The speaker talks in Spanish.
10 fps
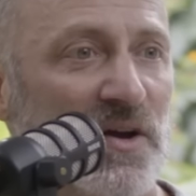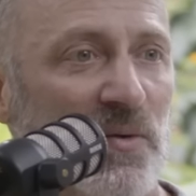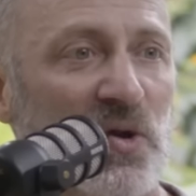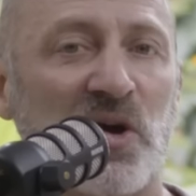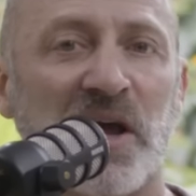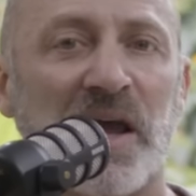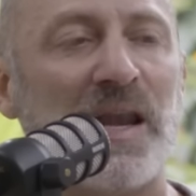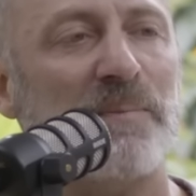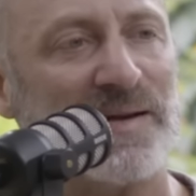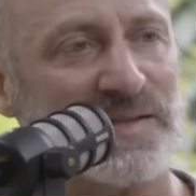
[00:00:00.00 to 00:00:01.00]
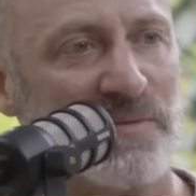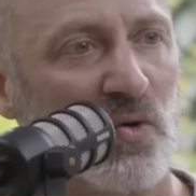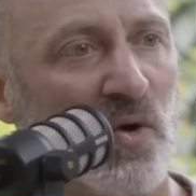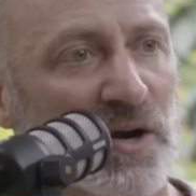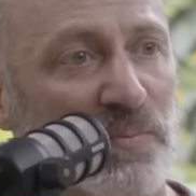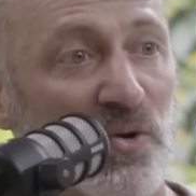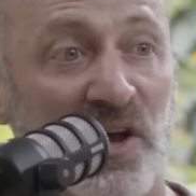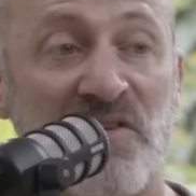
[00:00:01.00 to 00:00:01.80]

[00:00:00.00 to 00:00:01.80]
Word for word: Bueno, ¿qué le pasa a mi cuerpo?